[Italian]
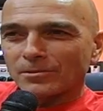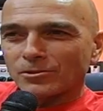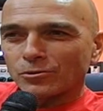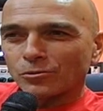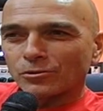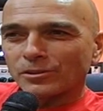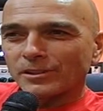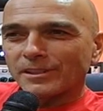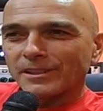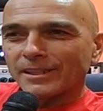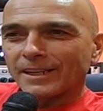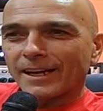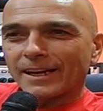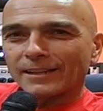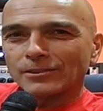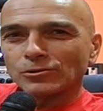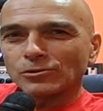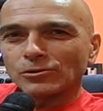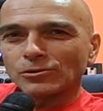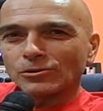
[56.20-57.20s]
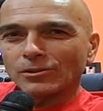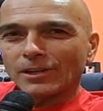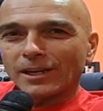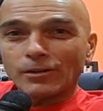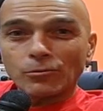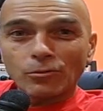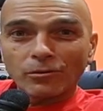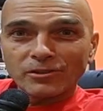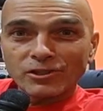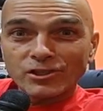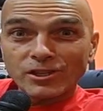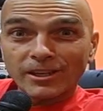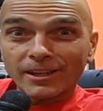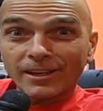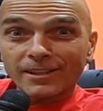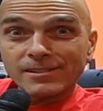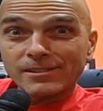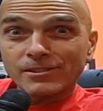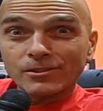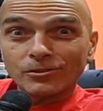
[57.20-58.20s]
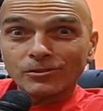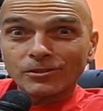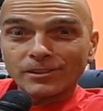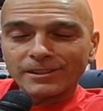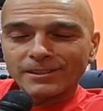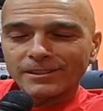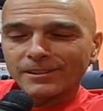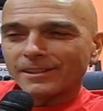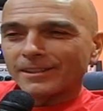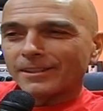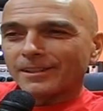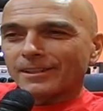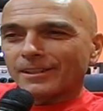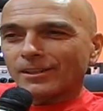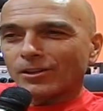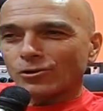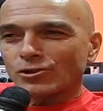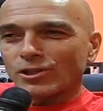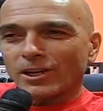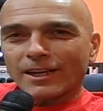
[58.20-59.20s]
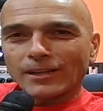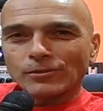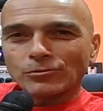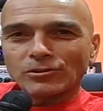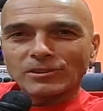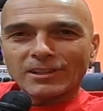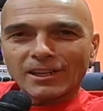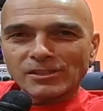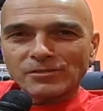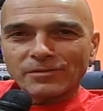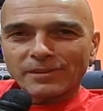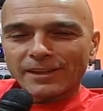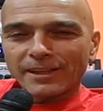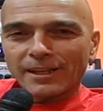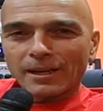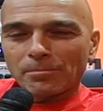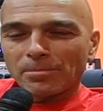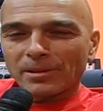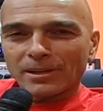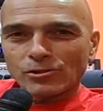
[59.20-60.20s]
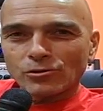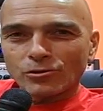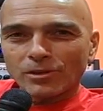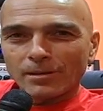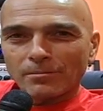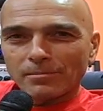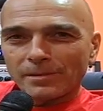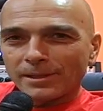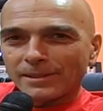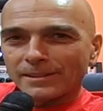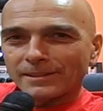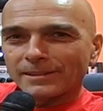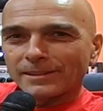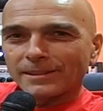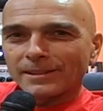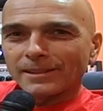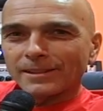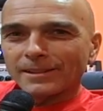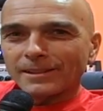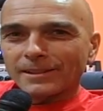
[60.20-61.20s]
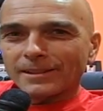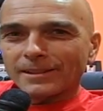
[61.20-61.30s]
mi sono dedicato alle nuove generazioni, ho cercato di trasferire personalmente